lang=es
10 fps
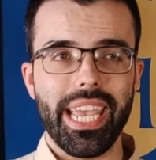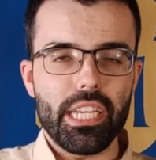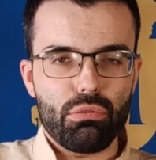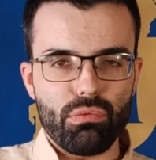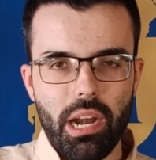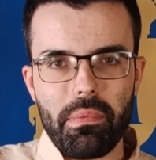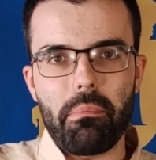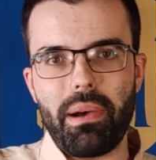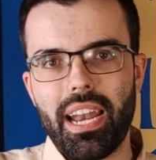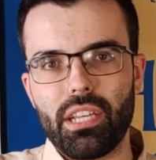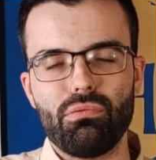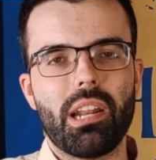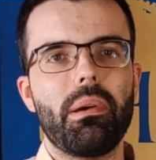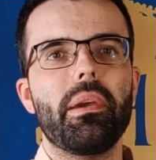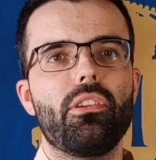es un arma mala, es un
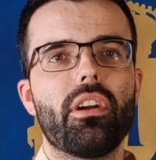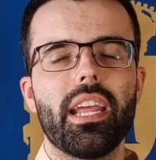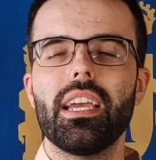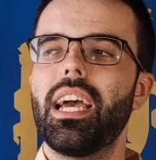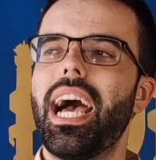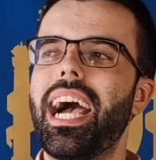arma mediocre,